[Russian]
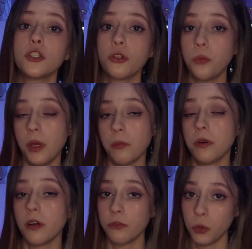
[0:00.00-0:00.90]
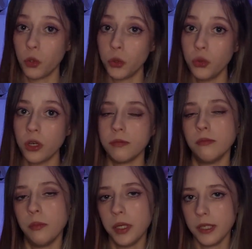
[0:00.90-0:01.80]
что мем равно культура,
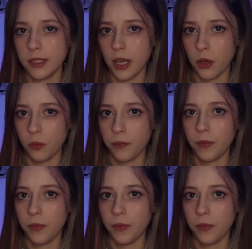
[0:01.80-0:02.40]
поясняю.